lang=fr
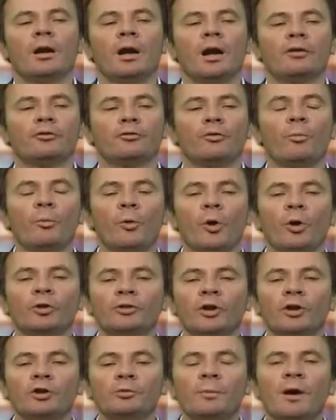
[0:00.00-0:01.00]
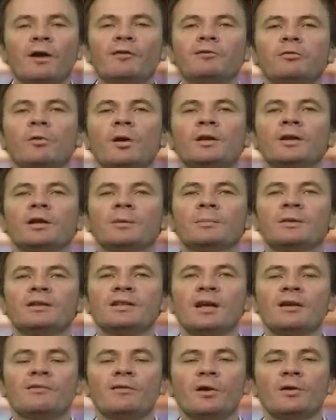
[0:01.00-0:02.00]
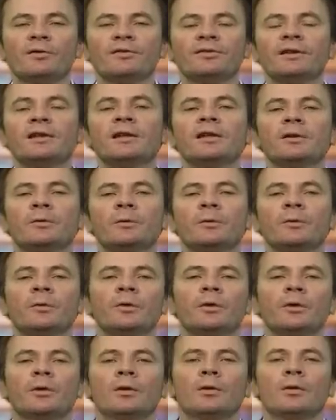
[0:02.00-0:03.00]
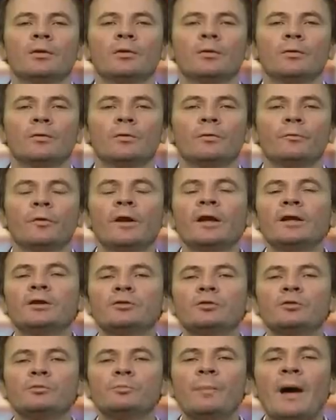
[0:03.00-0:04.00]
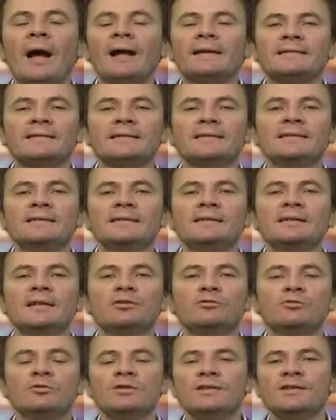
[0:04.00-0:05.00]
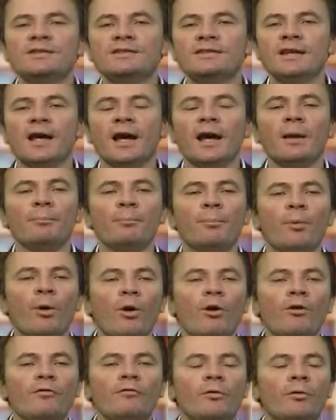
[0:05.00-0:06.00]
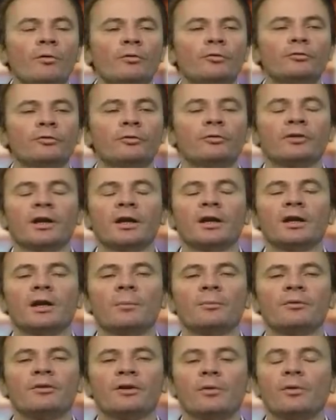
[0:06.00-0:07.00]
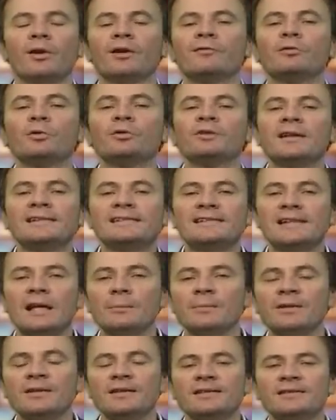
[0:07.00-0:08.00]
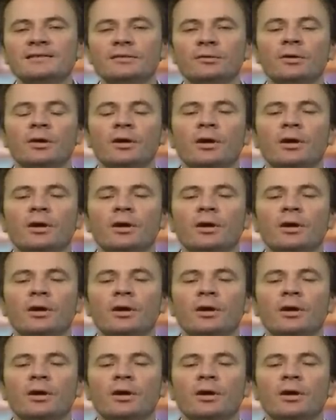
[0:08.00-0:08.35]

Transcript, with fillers: à ce qu'on peut entendre parfois dans les médias français le fait qu'une partie des Tunisiens pauvres ce serait comme ça, aurait voté islamiste